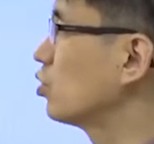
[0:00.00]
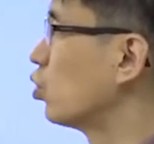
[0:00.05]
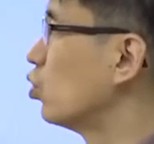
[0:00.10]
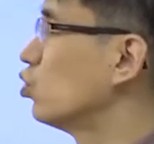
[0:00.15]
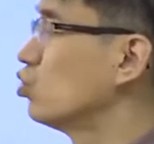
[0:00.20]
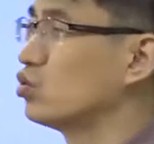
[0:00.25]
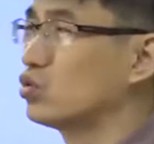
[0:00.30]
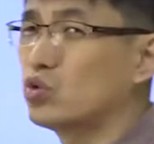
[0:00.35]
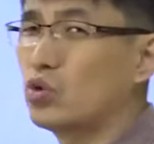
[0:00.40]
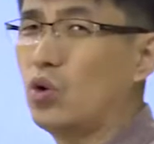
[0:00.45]

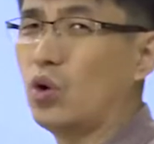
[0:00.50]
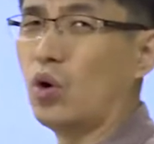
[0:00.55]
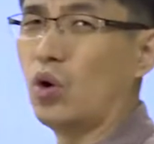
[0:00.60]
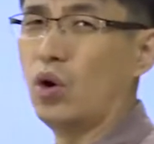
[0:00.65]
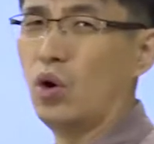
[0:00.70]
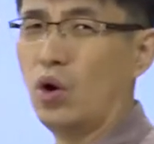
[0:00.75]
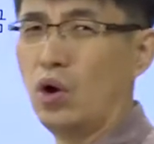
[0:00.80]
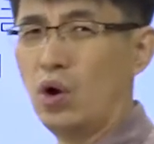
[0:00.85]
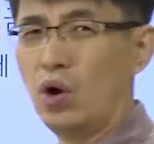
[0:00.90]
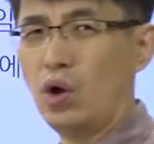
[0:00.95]
종류도
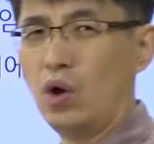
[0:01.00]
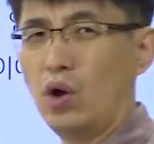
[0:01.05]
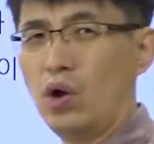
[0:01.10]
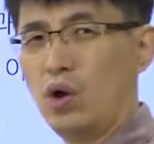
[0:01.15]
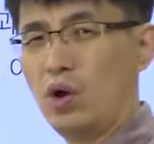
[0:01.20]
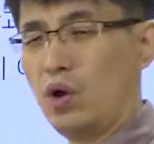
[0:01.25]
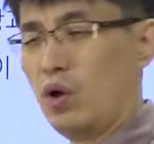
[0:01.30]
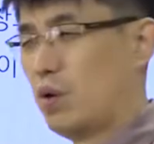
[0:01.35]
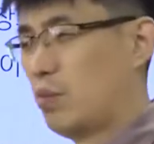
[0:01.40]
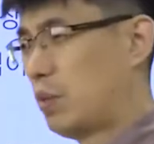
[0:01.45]

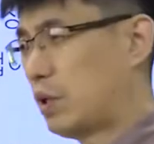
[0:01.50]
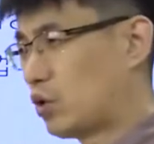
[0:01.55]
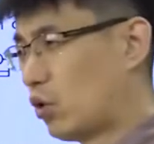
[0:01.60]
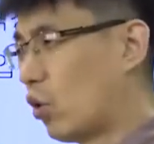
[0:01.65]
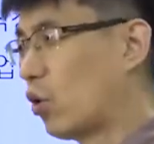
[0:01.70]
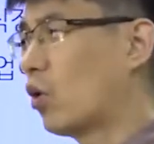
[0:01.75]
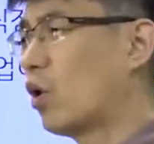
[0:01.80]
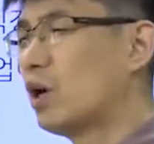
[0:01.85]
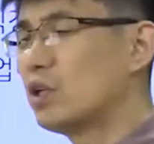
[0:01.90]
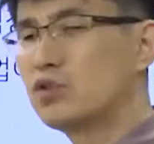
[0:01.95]
뭐
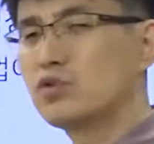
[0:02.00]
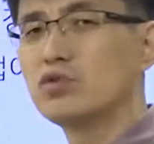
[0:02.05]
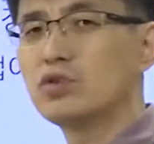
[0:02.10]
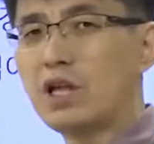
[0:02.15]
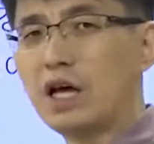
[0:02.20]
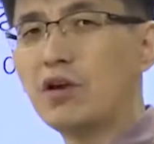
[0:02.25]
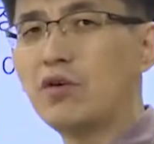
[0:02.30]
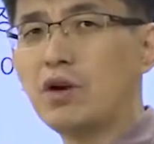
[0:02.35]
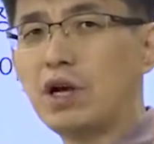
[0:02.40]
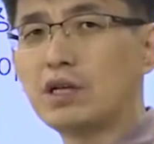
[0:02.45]
여러 가지로
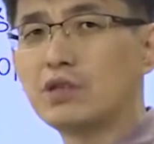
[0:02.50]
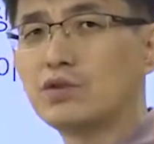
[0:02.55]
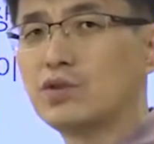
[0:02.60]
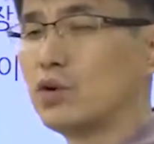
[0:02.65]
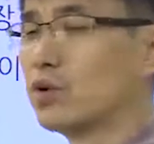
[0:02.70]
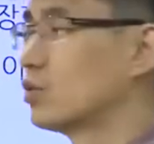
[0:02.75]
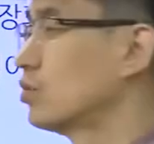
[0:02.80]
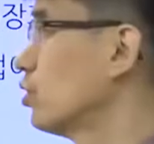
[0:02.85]
나눠놨어요.